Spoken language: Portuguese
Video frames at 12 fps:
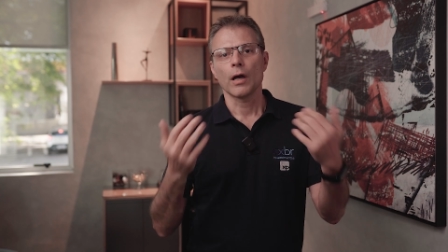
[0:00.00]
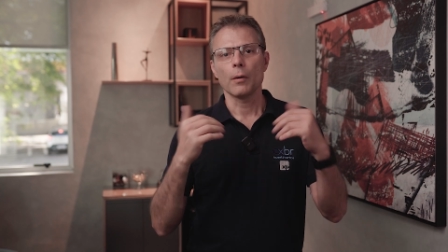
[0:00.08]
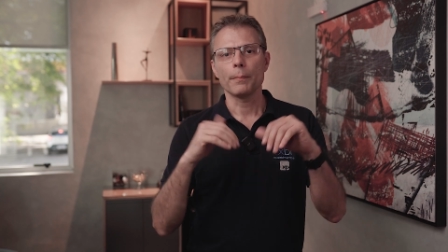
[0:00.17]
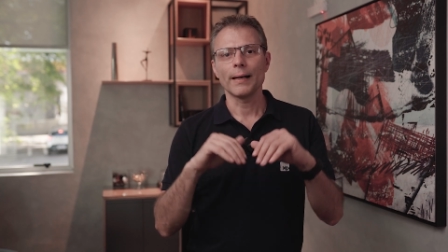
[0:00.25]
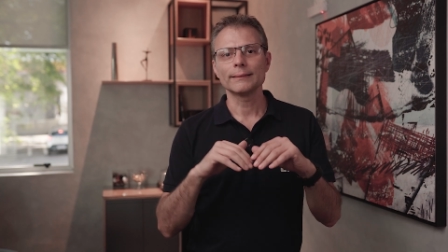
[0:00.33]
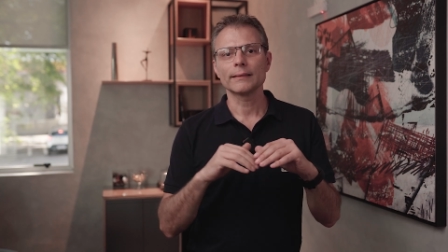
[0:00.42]

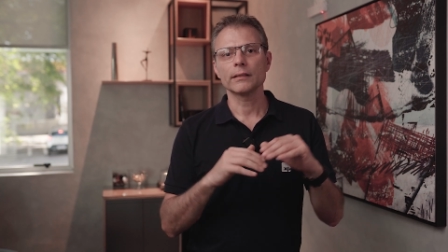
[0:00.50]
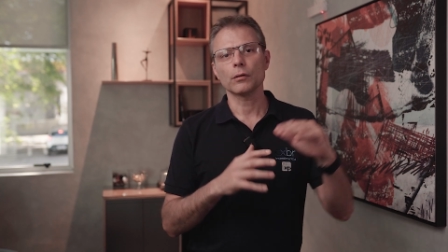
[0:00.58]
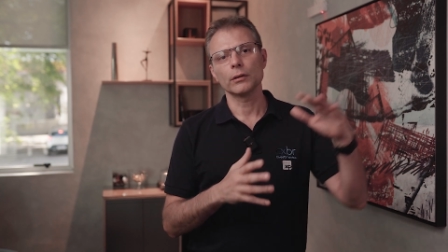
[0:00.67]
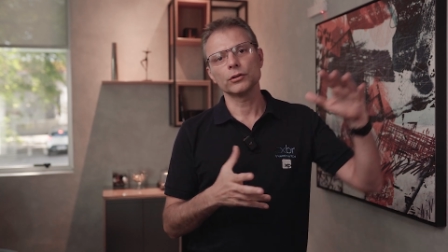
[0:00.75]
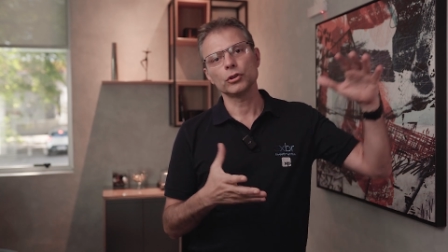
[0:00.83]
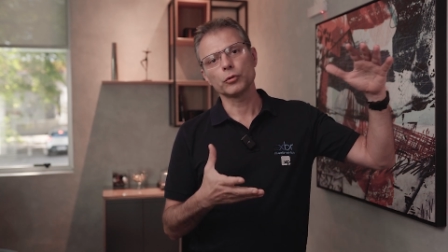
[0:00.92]
ao passo que
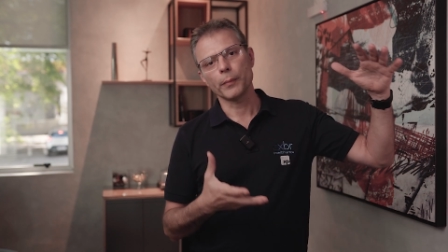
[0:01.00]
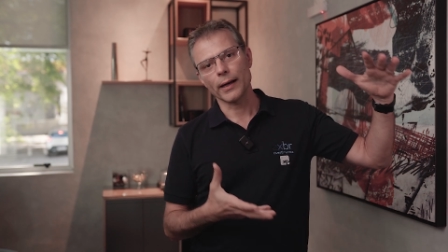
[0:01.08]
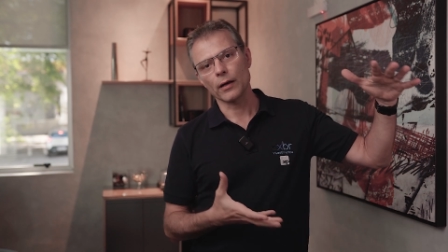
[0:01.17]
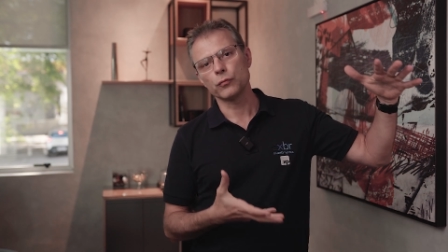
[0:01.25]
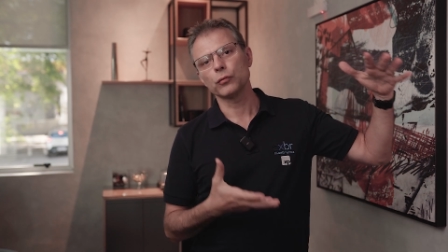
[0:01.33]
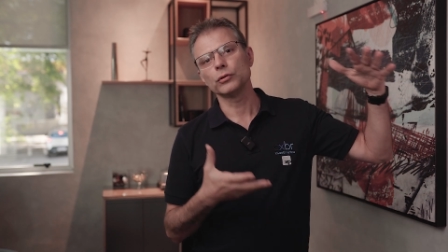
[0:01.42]
quando a gente
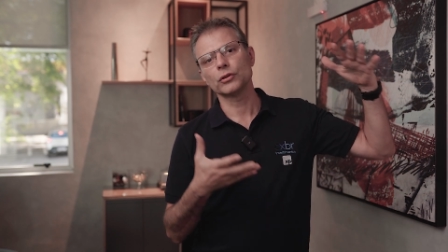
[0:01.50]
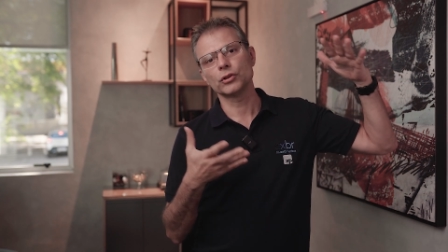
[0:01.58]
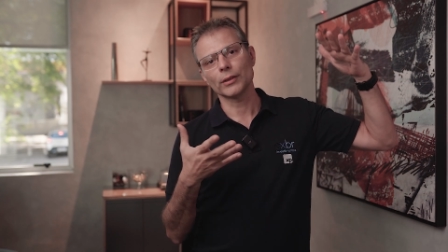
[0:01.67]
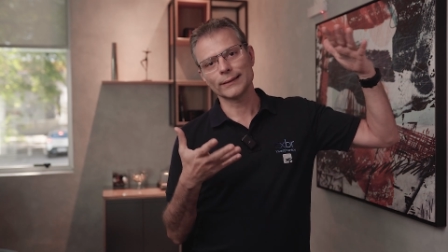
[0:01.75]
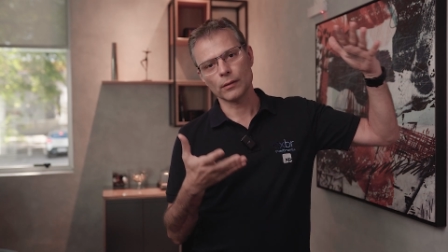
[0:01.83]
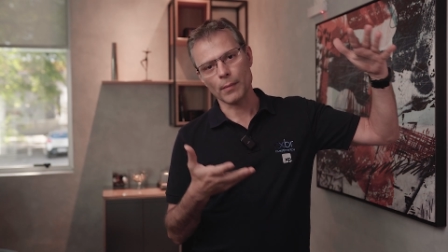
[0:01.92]
pega fundos que
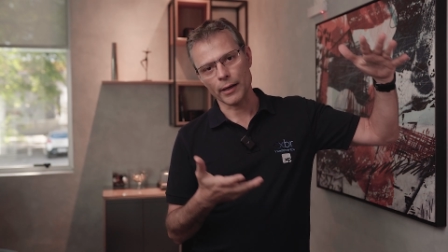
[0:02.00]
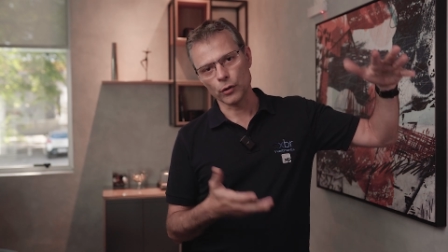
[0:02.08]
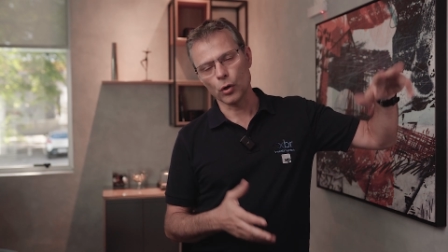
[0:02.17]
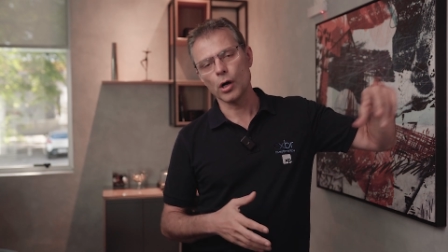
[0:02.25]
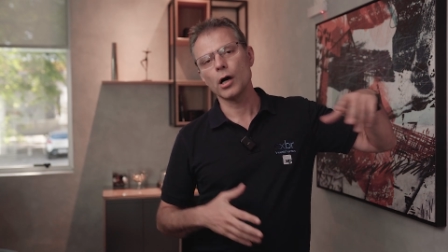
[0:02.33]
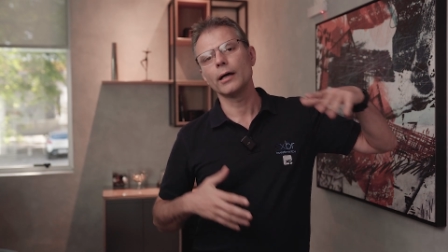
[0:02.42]
já são
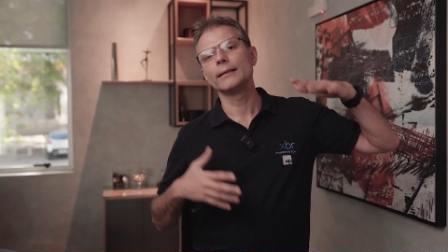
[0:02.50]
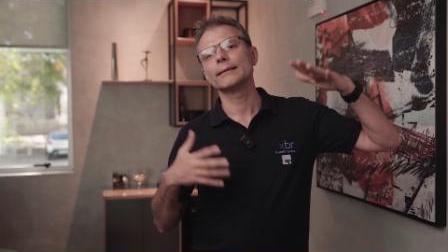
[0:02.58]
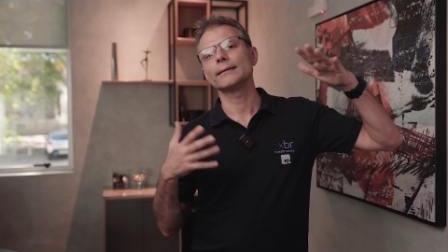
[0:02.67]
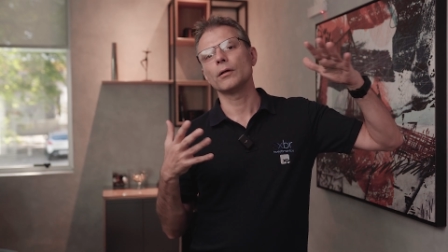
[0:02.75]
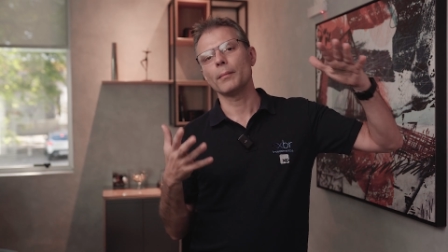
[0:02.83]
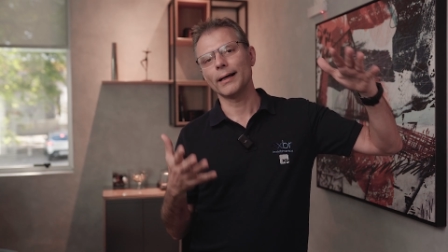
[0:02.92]
maiores,
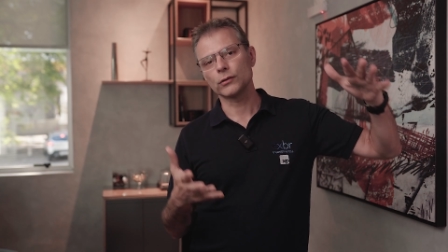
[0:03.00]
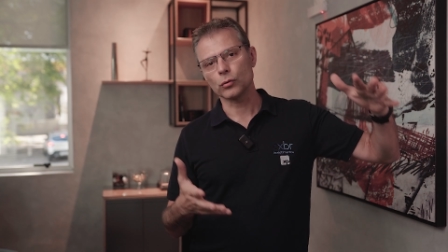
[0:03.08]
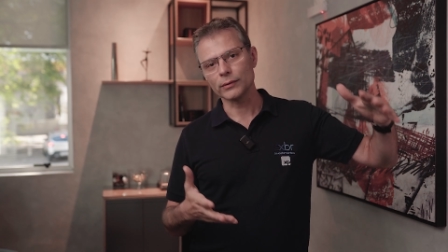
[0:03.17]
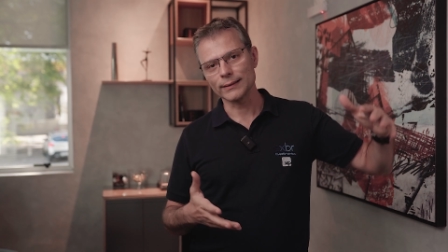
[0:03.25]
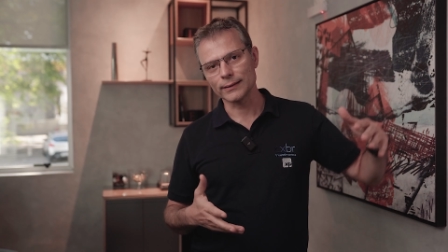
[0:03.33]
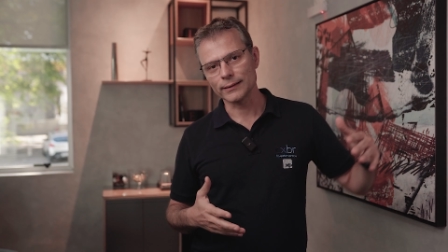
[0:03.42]
que são mais
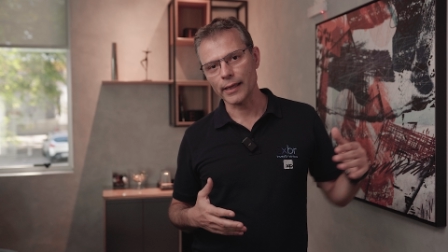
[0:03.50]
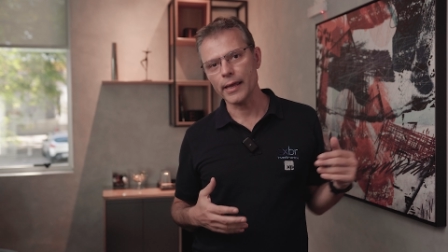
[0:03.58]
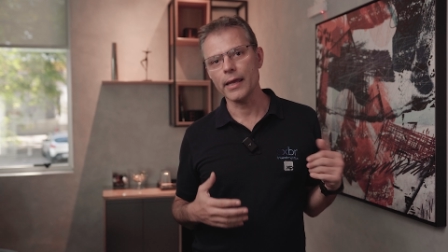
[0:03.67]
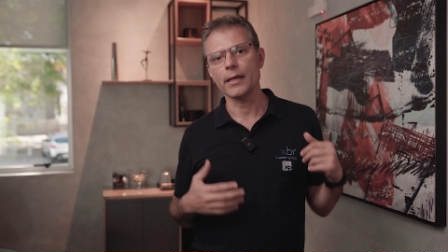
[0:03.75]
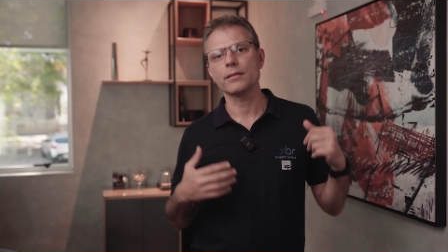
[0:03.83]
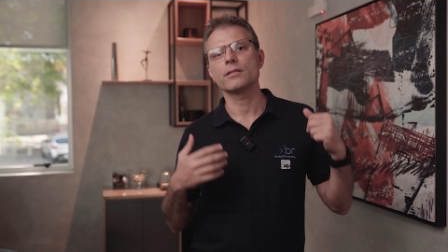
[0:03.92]

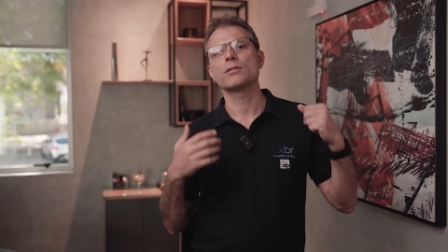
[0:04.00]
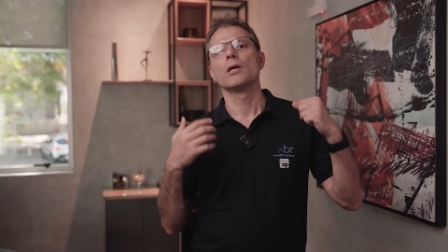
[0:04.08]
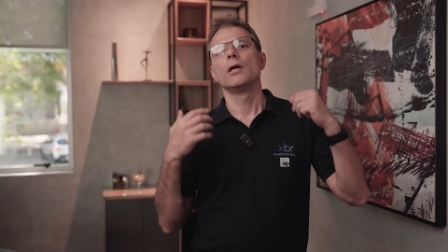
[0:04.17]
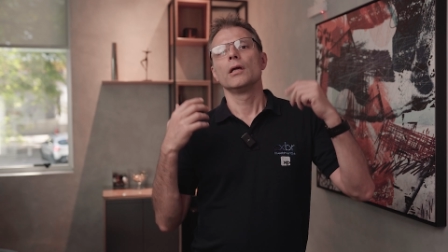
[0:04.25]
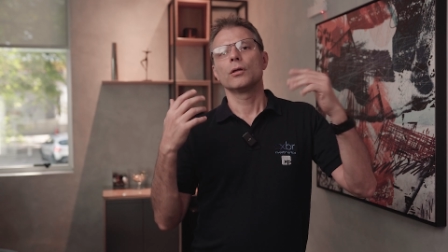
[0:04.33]
consistentes,